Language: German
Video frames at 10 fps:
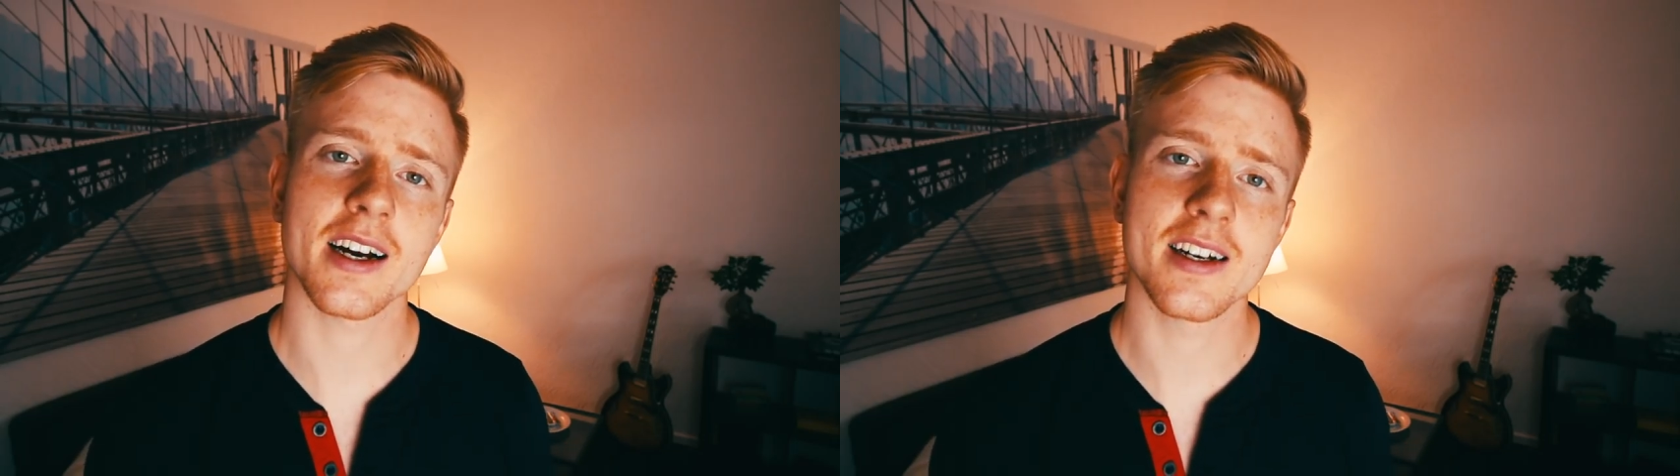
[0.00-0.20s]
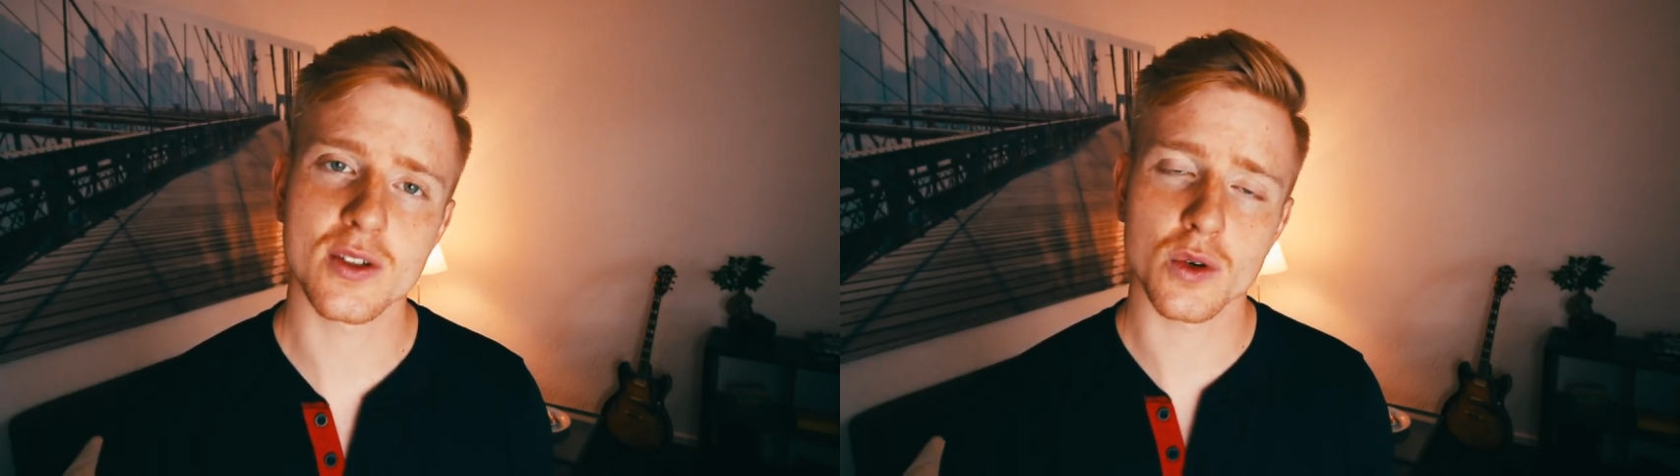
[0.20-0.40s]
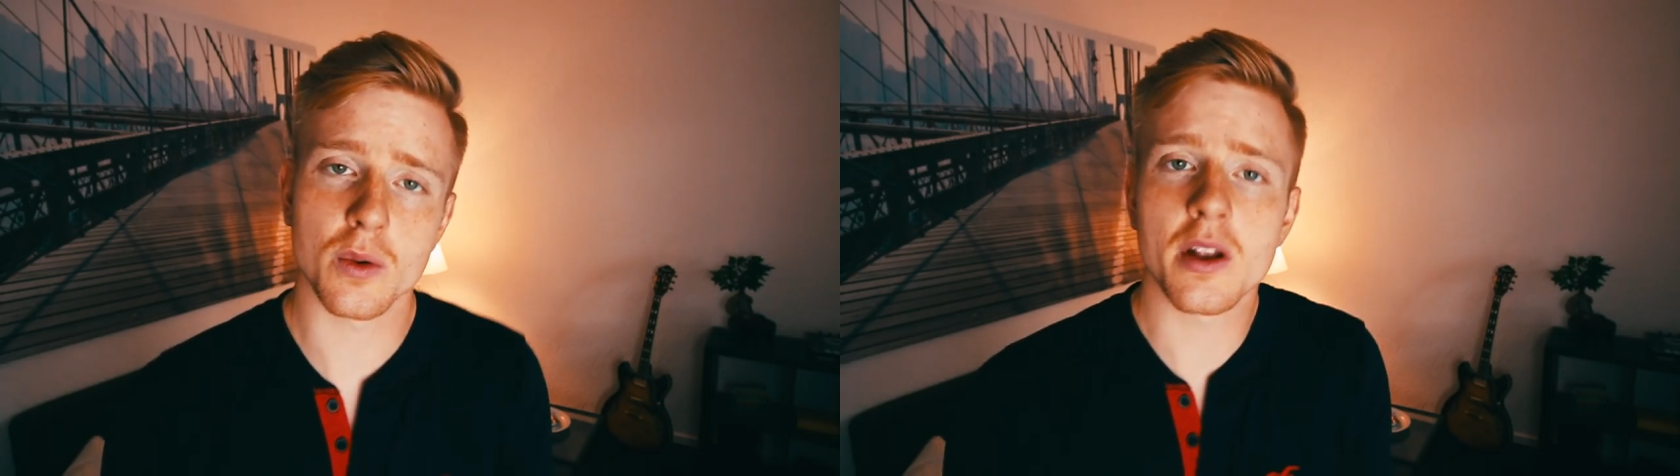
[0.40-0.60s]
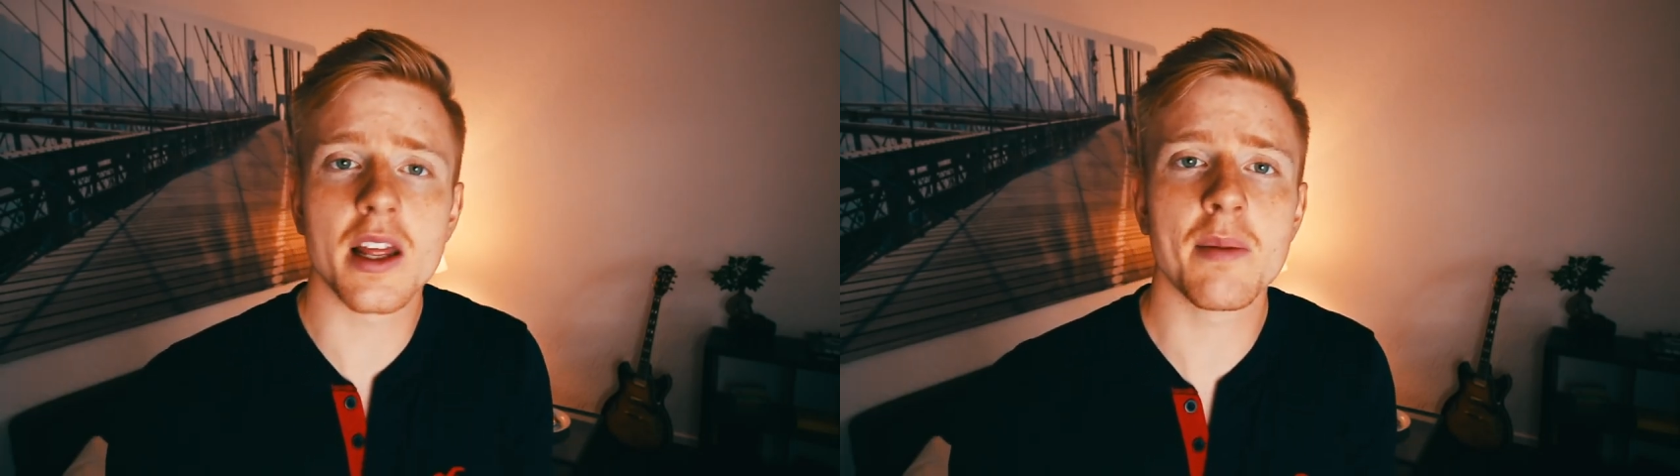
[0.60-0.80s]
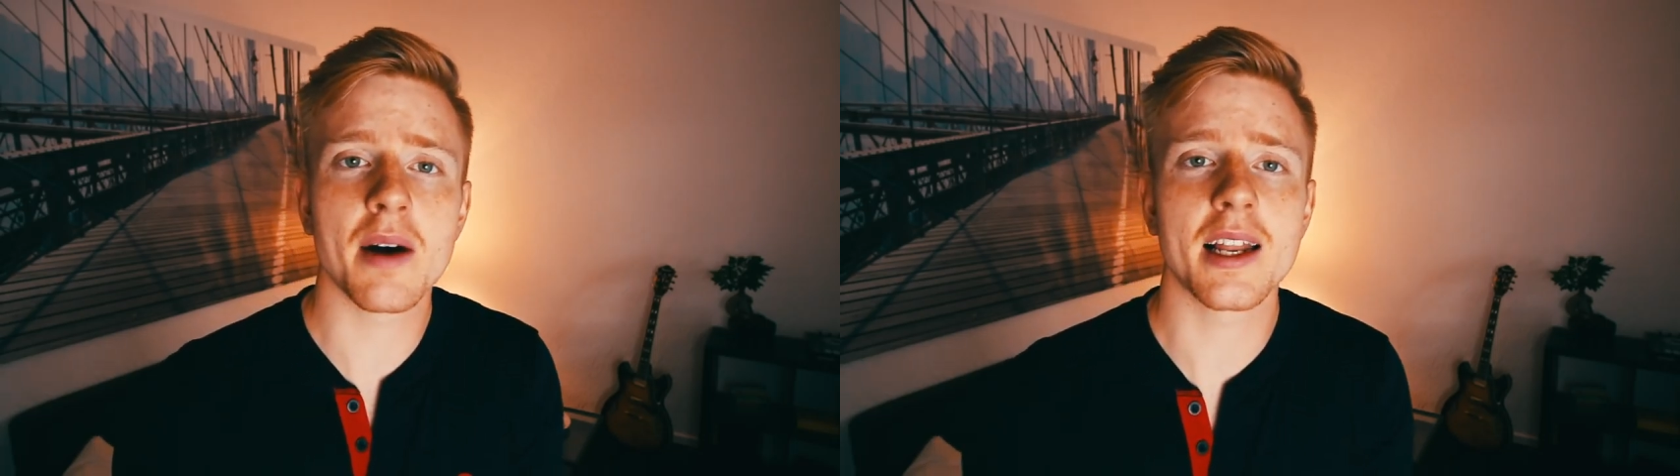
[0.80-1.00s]
also
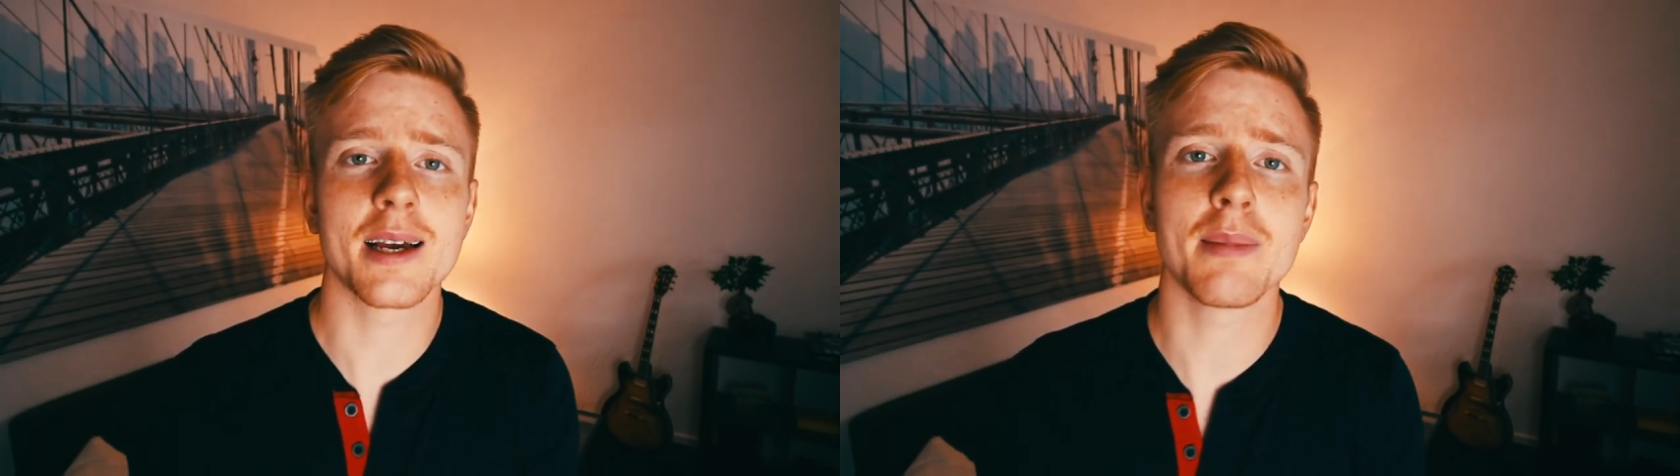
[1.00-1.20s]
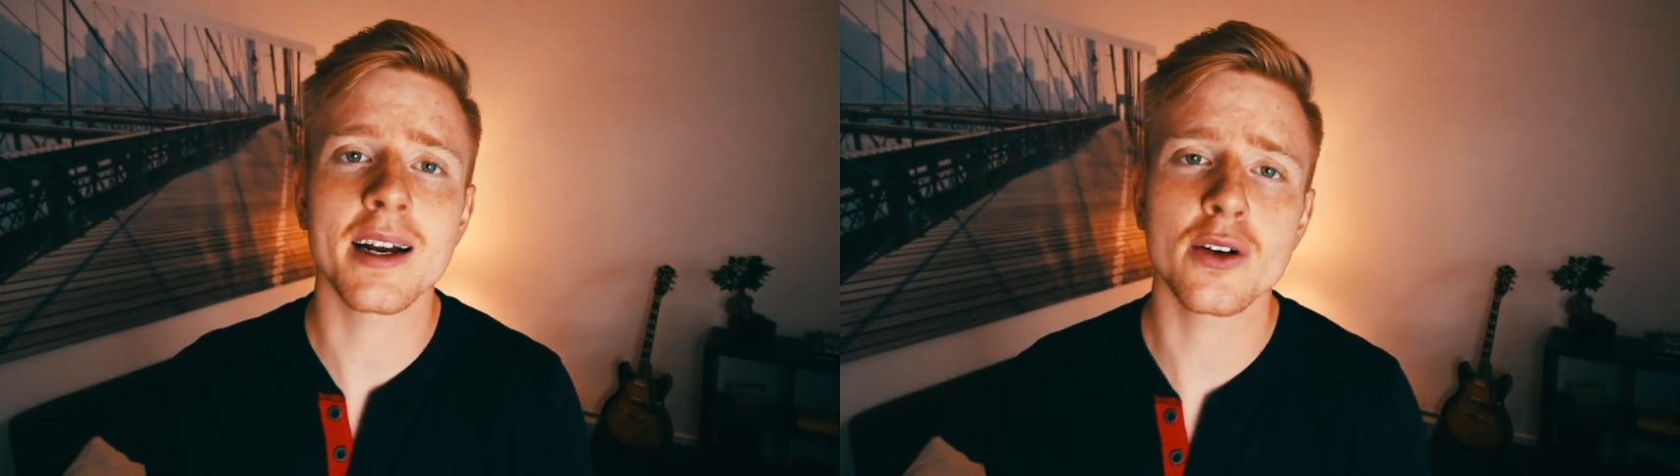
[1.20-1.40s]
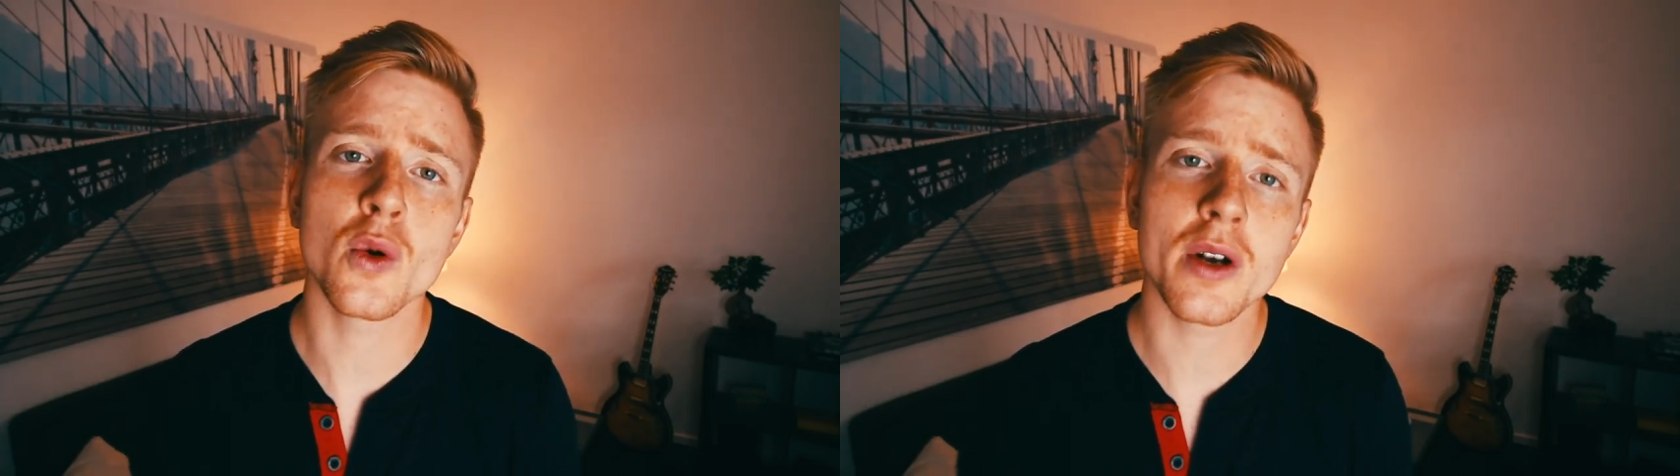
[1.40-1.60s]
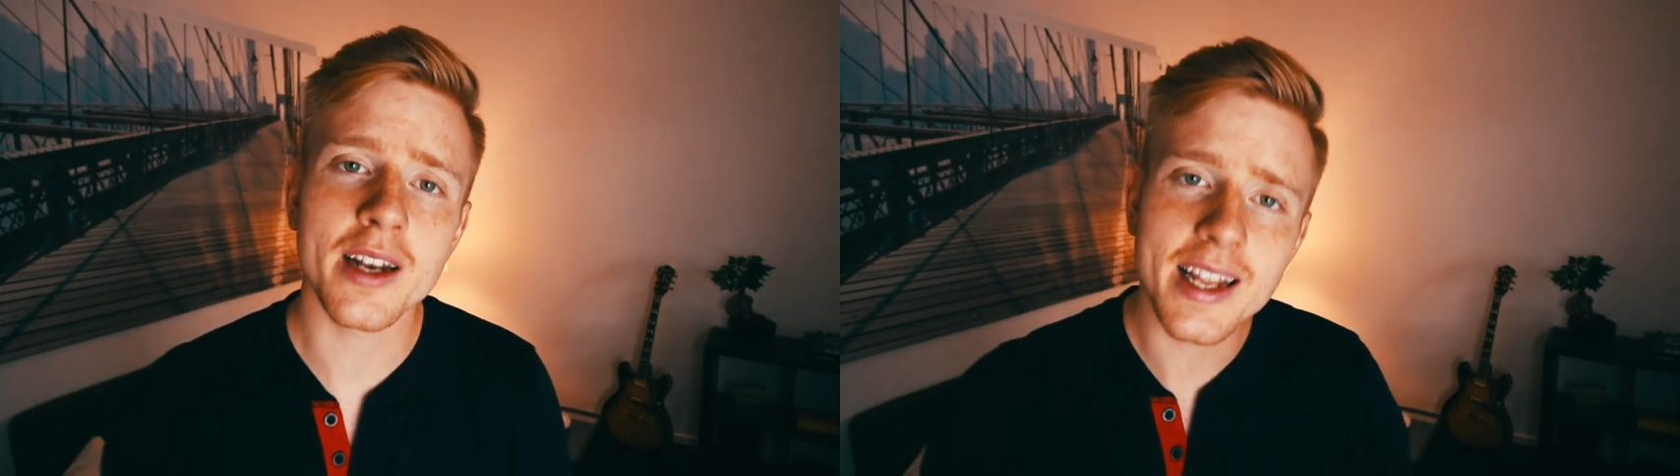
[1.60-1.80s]
ehemalige Banknoten,